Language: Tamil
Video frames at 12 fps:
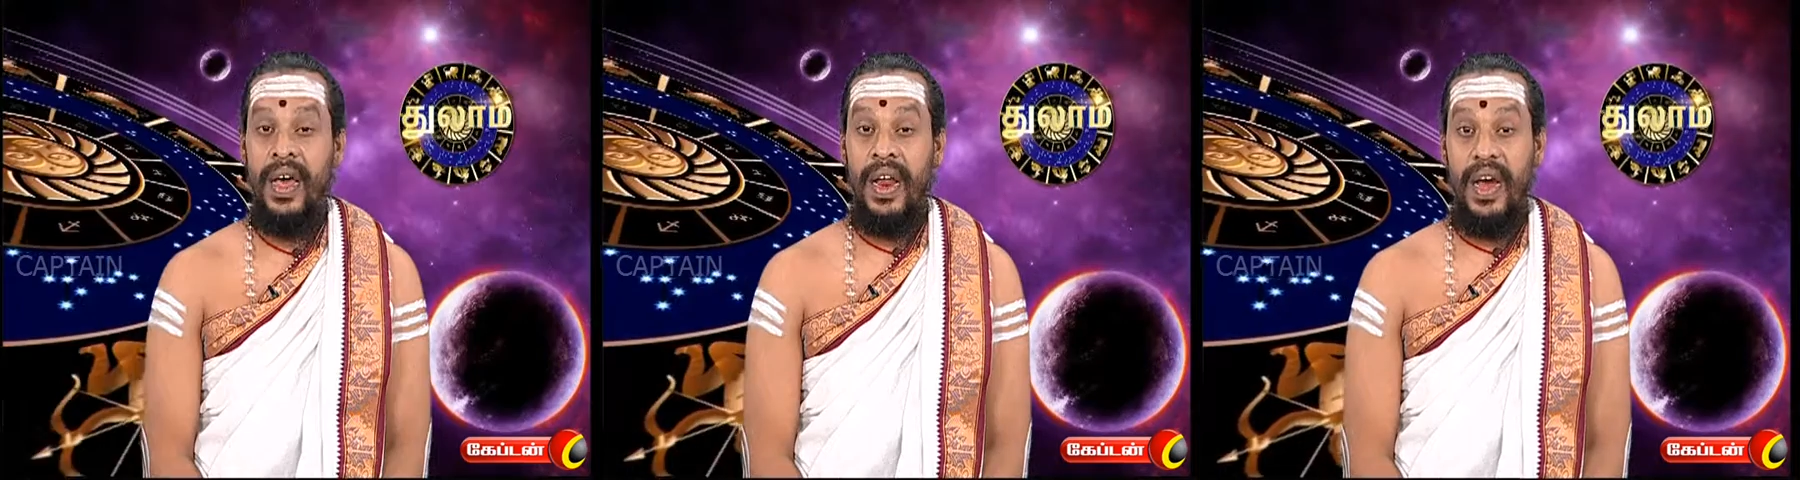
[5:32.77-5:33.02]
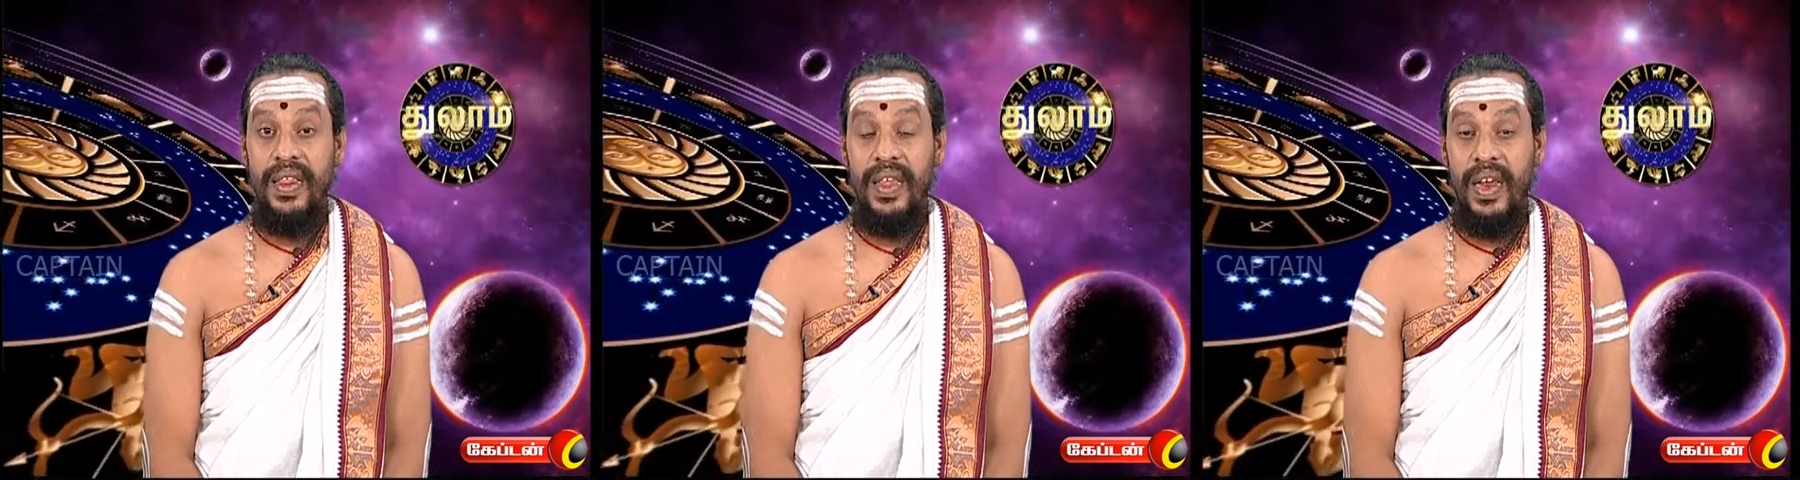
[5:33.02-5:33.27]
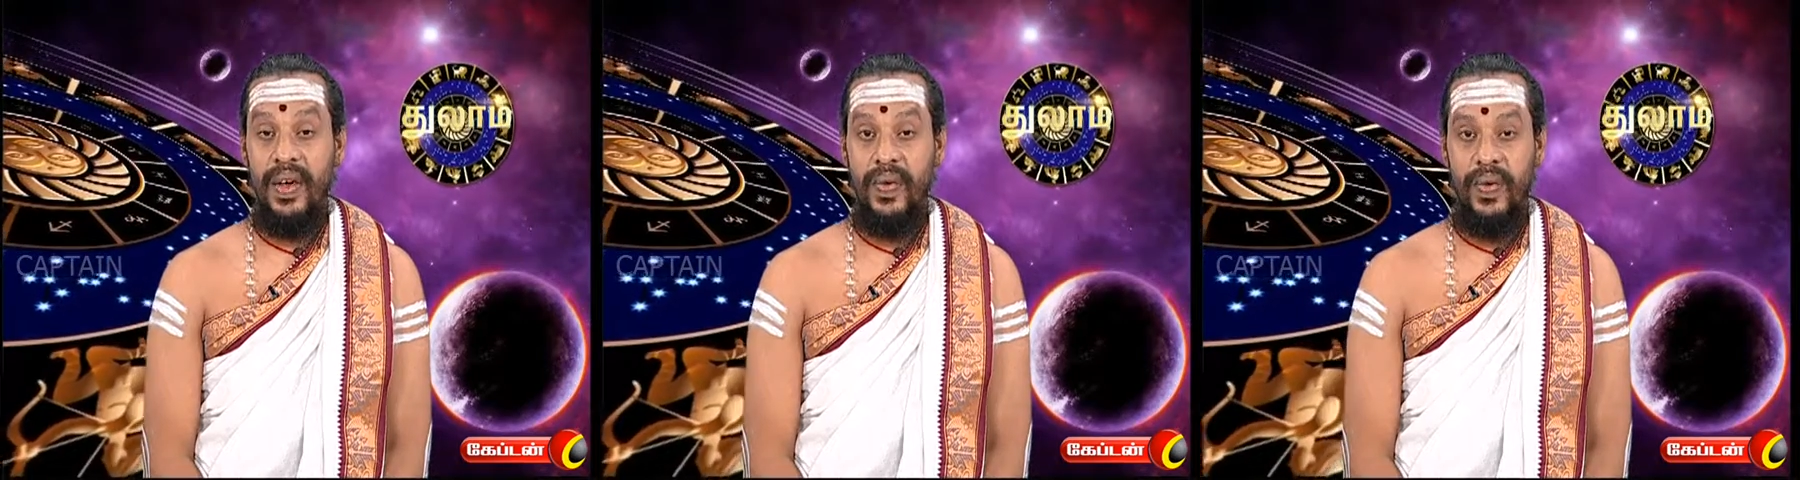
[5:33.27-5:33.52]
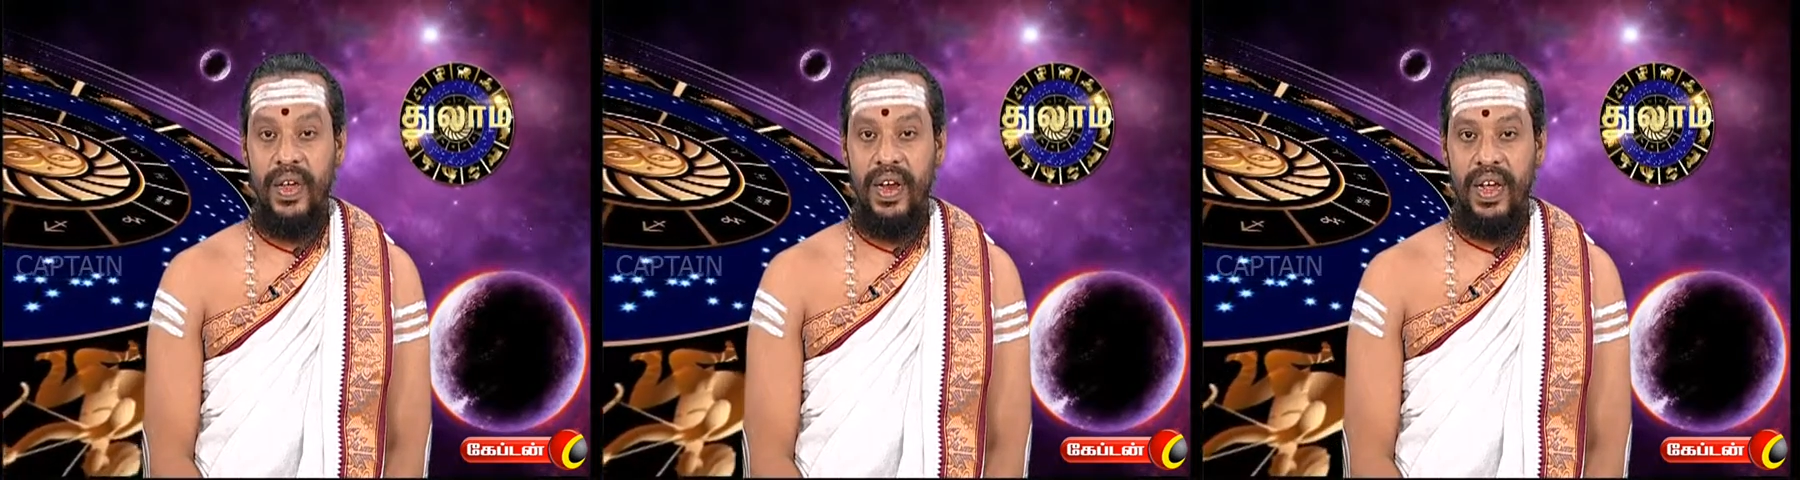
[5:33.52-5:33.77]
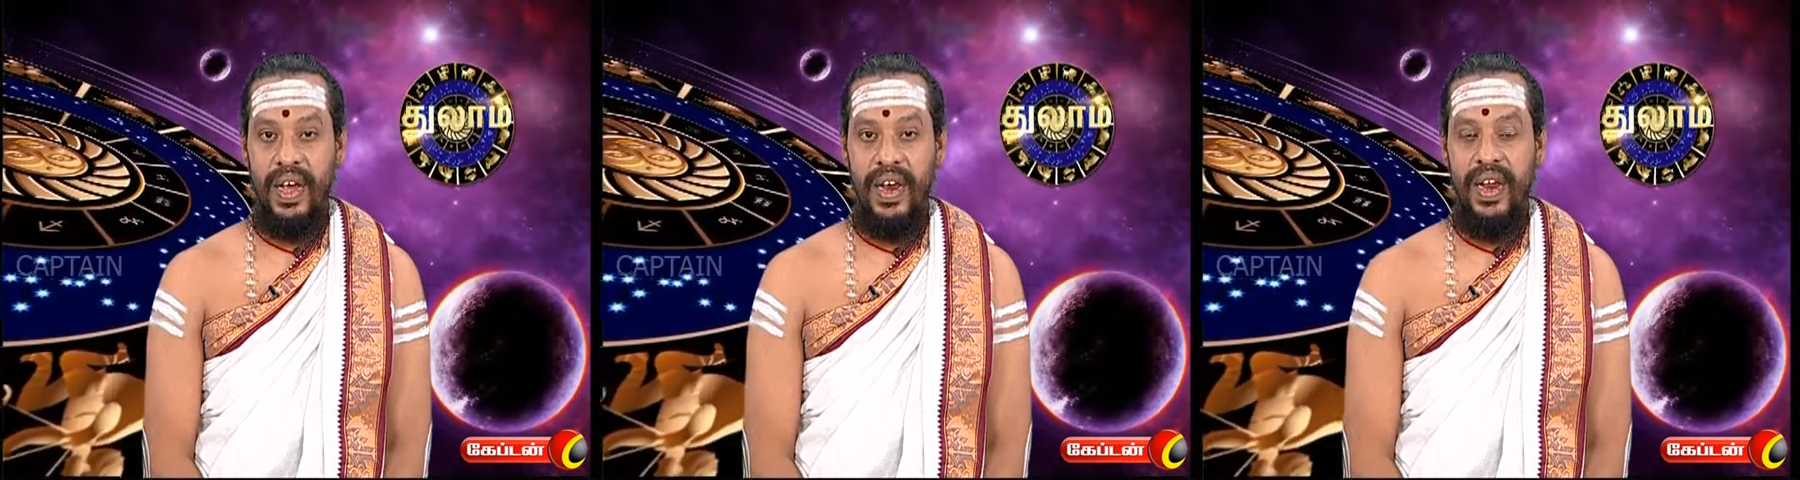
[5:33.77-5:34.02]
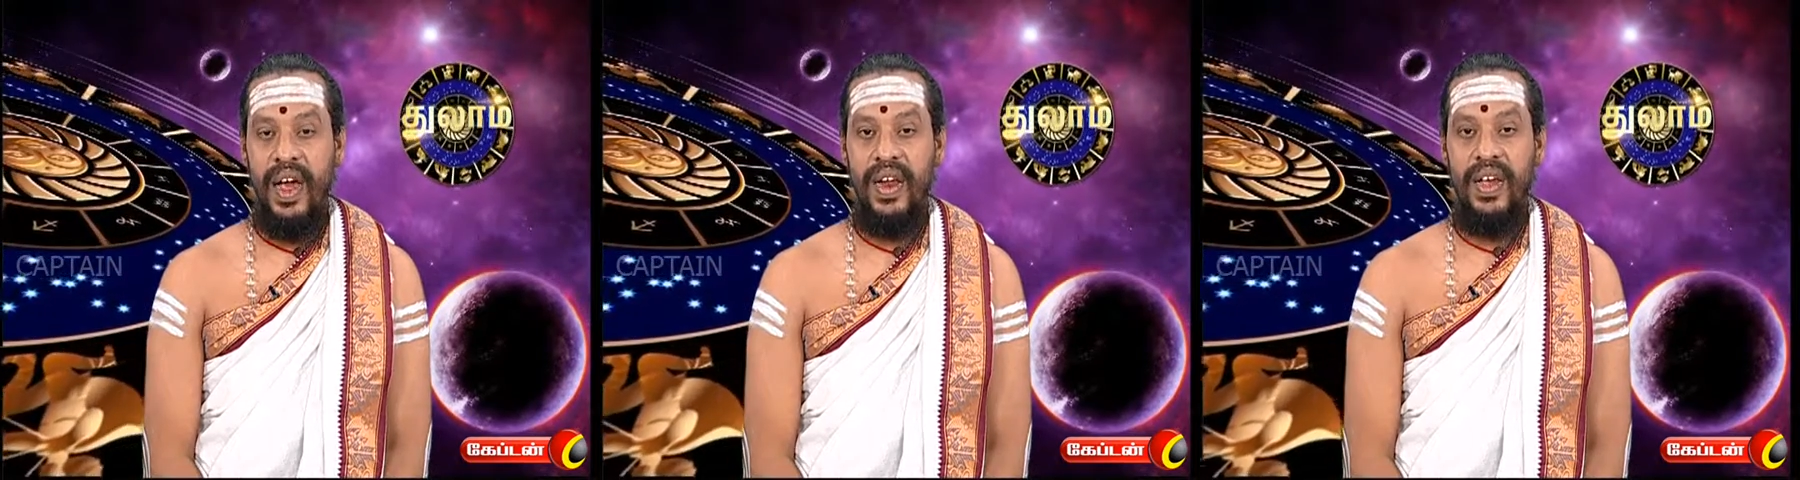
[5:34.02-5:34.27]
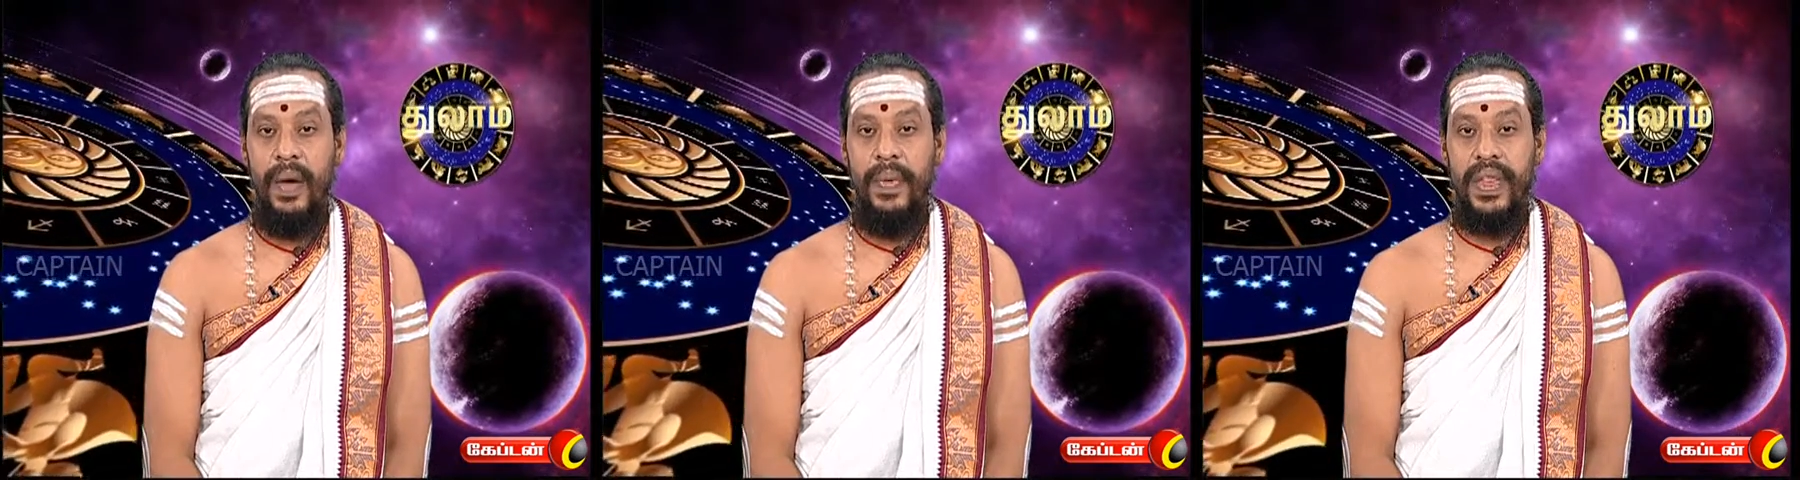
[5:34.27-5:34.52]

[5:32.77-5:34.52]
ராசியில் குரு இருக்காரு நான்காம்